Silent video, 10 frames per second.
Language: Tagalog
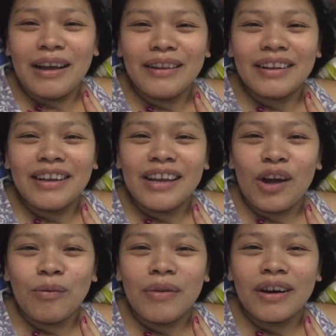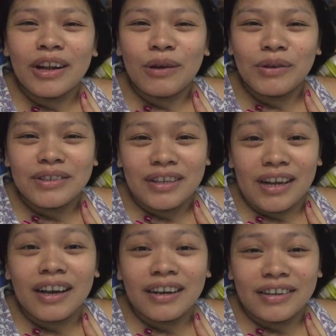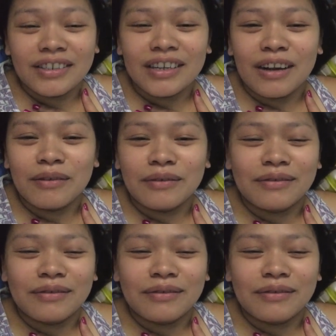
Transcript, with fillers: ah, naghiya ako mag-request na siyang